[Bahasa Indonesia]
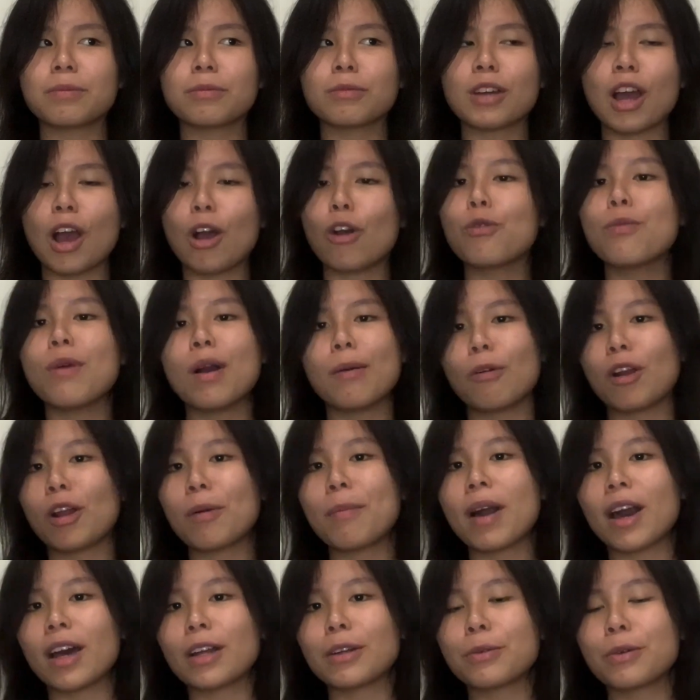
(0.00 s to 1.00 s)
nggak ngubah pola
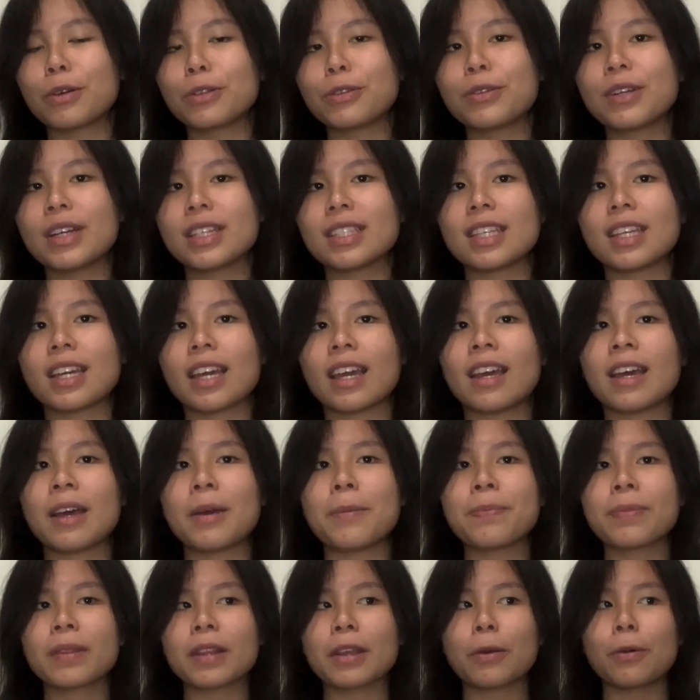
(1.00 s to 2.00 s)
makan gue juga sih kayak
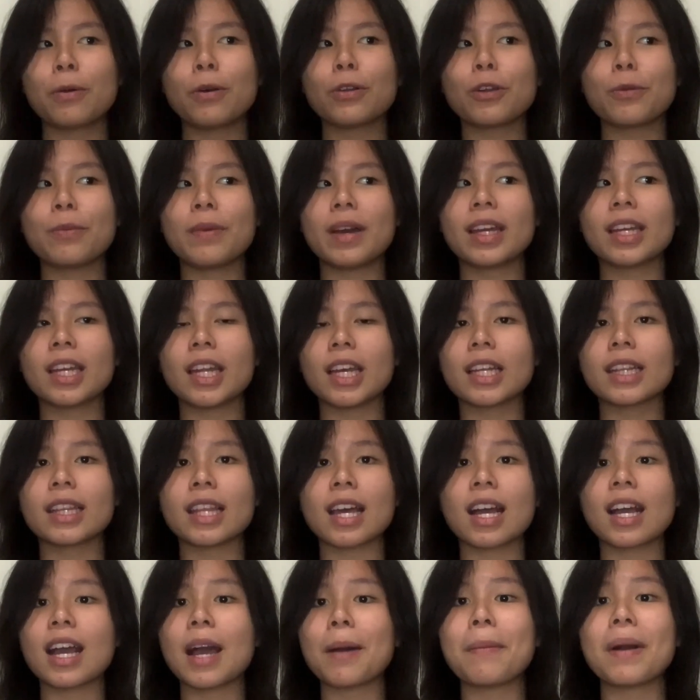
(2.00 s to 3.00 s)
gue nyobain diet
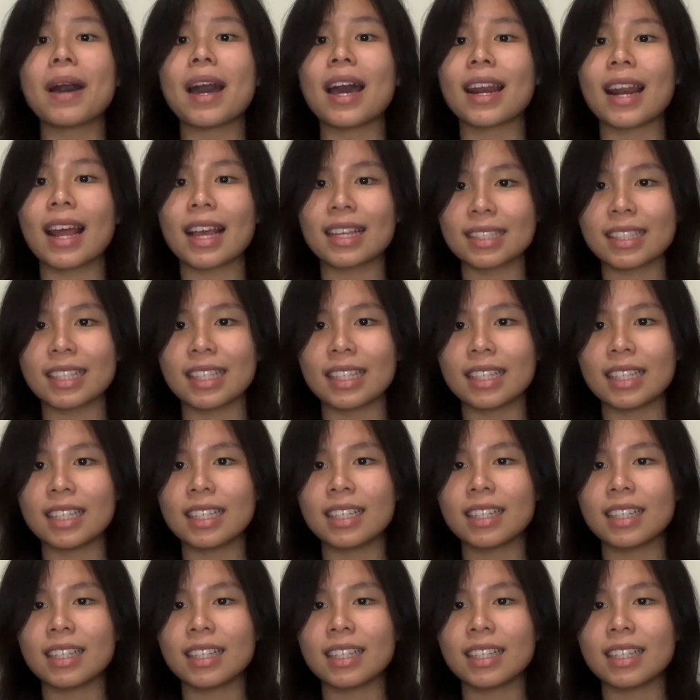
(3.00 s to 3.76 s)
yang nggak makan nasi